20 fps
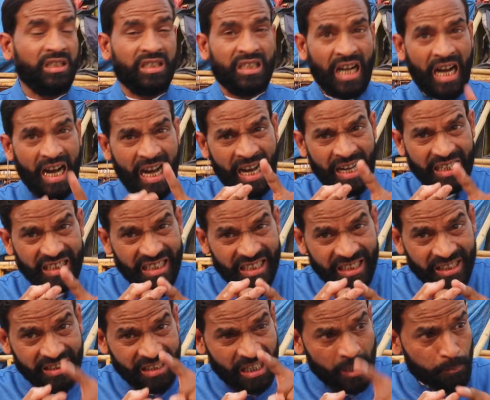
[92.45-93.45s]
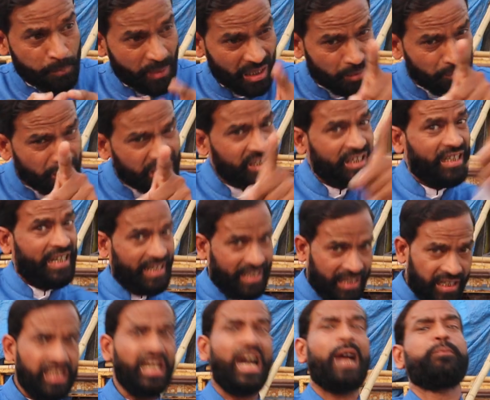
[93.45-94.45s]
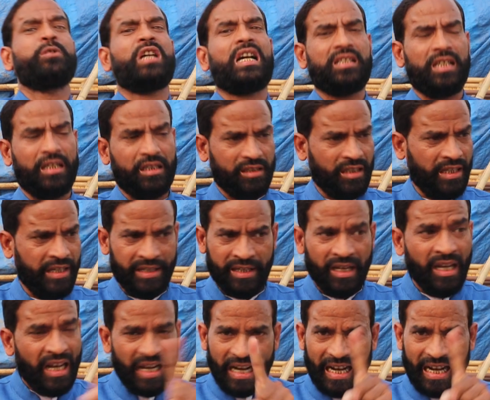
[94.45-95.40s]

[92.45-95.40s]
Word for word: जहाँ इंटर परमिट लेकर ही आप जा सकते हैं